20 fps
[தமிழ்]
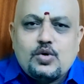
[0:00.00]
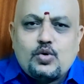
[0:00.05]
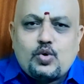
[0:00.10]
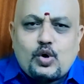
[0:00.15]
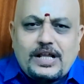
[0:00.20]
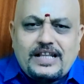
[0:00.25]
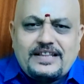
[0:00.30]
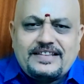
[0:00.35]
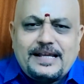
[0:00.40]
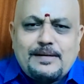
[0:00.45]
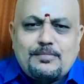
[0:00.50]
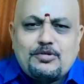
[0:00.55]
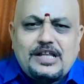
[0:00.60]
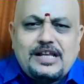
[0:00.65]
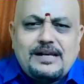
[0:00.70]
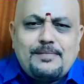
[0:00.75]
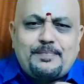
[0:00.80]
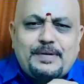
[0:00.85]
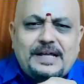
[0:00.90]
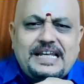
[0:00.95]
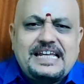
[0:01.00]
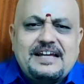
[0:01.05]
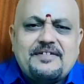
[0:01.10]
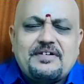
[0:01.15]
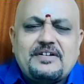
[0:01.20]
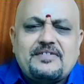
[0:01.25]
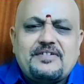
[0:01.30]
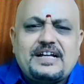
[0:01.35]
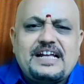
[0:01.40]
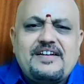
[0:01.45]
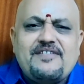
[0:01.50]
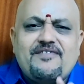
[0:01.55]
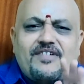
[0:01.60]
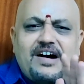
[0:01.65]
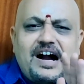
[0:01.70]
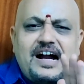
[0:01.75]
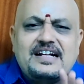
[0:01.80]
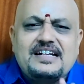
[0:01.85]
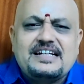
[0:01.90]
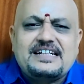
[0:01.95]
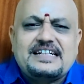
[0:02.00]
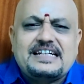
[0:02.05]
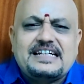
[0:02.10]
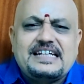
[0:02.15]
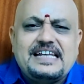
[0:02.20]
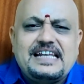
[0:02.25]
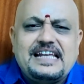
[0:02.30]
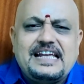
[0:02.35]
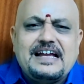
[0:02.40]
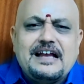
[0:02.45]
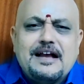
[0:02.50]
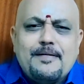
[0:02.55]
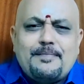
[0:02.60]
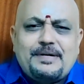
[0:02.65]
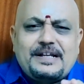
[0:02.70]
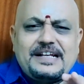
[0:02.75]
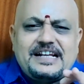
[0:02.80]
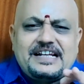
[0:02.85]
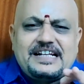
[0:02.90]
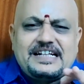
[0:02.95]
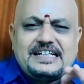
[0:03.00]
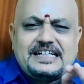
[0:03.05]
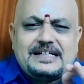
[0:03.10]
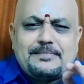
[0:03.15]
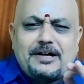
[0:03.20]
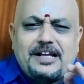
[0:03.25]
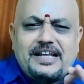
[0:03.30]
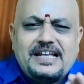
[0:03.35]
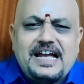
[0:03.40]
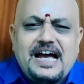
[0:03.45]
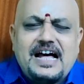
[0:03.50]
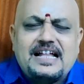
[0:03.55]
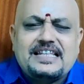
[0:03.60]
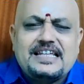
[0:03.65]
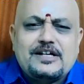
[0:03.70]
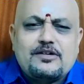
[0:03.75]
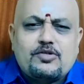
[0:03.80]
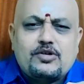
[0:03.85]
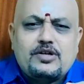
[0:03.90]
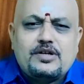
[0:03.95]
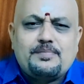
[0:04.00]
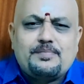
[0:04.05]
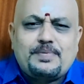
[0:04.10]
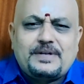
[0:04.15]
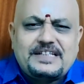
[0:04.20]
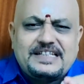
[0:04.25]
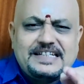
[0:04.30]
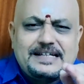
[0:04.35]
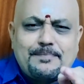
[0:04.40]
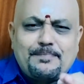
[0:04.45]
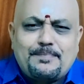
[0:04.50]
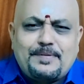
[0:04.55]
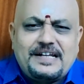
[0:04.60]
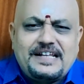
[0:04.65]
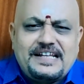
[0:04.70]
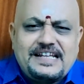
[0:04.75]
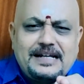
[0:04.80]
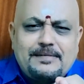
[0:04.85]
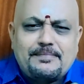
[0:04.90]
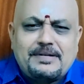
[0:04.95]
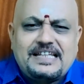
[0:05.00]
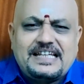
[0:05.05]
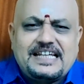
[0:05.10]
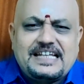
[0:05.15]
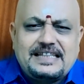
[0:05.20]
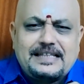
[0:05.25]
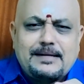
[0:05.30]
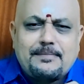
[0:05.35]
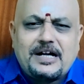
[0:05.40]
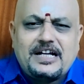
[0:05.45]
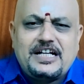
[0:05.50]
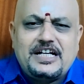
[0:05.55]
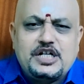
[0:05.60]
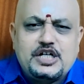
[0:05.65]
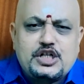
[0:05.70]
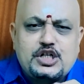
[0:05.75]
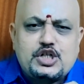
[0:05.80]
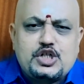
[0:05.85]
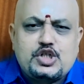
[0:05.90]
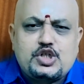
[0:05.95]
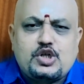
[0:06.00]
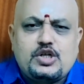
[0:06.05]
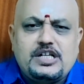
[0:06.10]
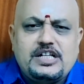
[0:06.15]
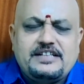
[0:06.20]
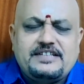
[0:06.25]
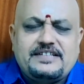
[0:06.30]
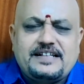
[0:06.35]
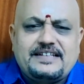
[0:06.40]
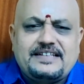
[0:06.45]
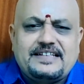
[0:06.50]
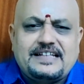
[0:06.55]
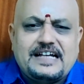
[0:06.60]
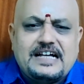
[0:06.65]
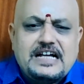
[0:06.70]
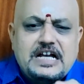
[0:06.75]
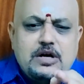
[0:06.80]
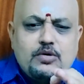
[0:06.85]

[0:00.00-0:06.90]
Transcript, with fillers: குழந்தை முதல் பெரியவர் வரை வாழ்க்கையிலே பிறருக்கு மரியாதை கொடுப்பது எப்படி என்பதை இந்த மண்ணுக்கு சொல்லி தந்த